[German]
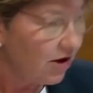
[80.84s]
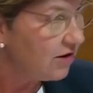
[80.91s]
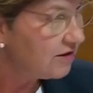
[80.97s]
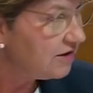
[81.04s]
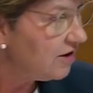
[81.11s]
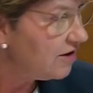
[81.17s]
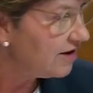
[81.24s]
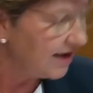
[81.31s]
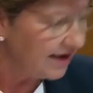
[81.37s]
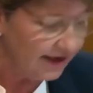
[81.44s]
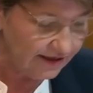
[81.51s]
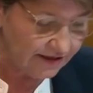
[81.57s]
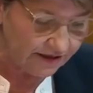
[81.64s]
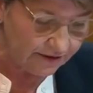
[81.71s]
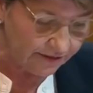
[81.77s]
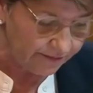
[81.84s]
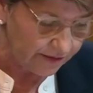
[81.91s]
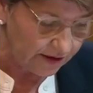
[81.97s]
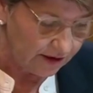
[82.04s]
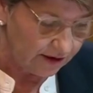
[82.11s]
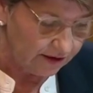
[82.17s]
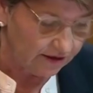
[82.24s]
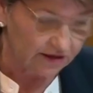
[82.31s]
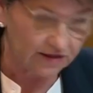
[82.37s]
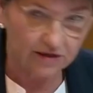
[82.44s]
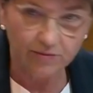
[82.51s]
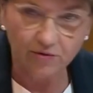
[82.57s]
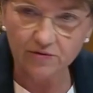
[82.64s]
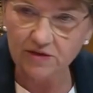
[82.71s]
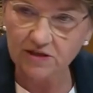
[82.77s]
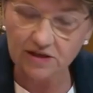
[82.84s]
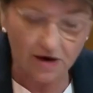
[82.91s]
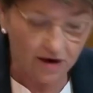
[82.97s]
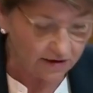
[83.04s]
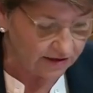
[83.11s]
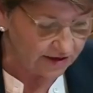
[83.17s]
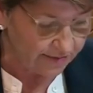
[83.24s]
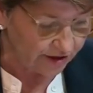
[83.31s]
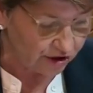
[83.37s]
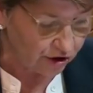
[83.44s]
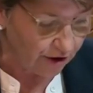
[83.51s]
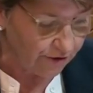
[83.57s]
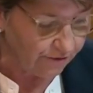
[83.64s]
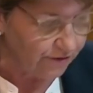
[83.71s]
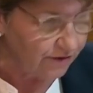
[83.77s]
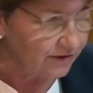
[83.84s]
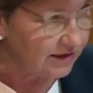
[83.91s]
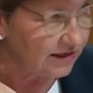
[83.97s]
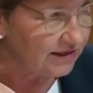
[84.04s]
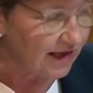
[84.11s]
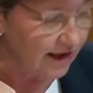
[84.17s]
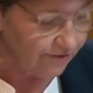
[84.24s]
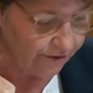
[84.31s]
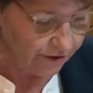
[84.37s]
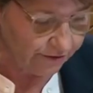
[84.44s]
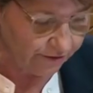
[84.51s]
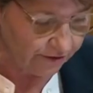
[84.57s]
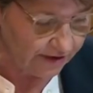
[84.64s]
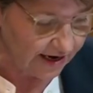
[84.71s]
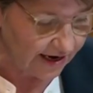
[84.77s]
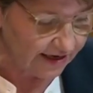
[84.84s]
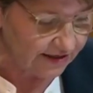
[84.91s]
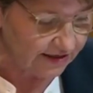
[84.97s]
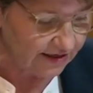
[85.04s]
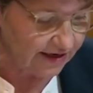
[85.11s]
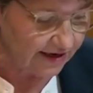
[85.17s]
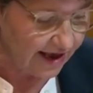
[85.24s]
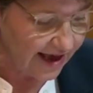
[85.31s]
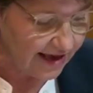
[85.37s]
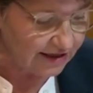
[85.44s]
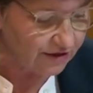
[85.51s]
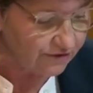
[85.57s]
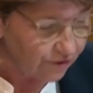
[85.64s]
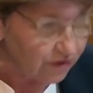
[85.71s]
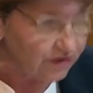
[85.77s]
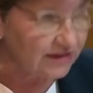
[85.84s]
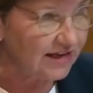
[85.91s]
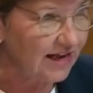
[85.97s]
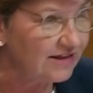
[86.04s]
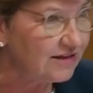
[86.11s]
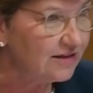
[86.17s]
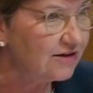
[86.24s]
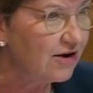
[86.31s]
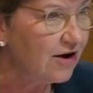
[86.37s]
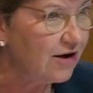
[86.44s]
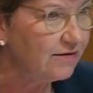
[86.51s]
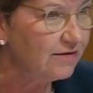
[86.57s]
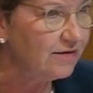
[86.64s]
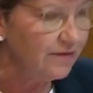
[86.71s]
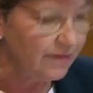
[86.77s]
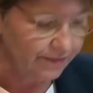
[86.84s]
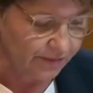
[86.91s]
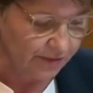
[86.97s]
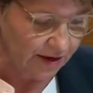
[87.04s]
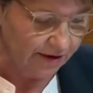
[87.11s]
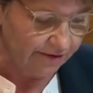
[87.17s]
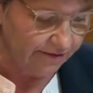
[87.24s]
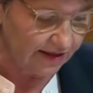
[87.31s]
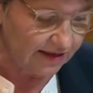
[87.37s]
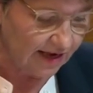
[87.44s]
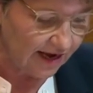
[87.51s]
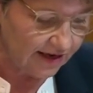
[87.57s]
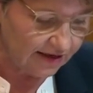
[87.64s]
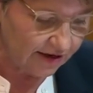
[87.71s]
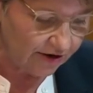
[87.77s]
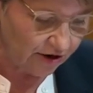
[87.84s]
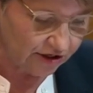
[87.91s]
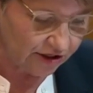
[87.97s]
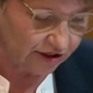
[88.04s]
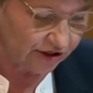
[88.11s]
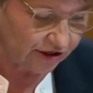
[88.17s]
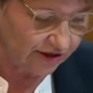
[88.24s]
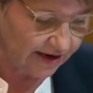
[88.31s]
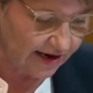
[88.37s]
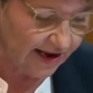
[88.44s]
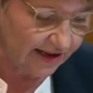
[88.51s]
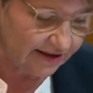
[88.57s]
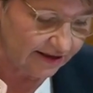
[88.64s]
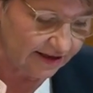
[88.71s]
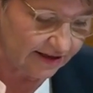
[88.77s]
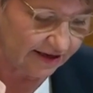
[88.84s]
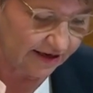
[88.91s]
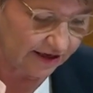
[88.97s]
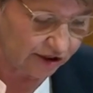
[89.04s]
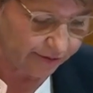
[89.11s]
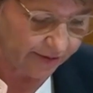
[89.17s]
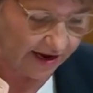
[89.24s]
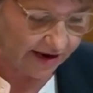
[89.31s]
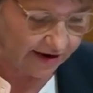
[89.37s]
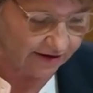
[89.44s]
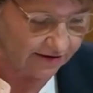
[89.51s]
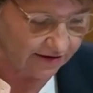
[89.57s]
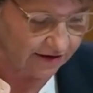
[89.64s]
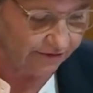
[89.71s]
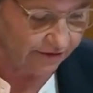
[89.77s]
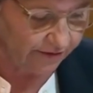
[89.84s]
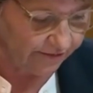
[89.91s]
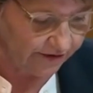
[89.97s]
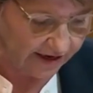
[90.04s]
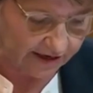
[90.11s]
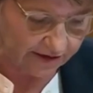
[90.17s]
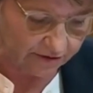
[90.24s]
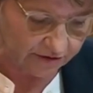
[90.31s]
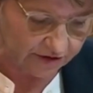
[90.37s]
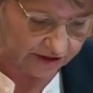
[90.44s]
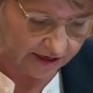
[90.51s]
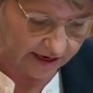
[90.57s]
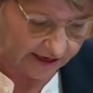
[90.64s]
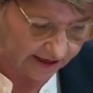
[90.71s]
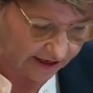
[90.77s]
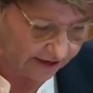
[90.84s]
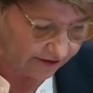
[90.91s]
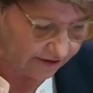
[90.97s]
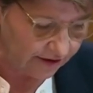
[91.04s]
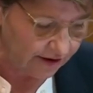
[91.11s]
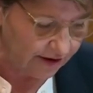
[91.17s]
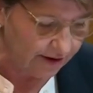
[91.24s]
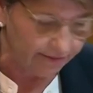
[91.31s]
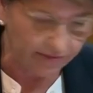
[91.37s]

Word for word: Tatsache ist, dass der Bundesrat die Beschaffung des F-35 erst fortsetzen kann, wenn die eidgenössischen Räte den entsprechenden Verpflichtungskredit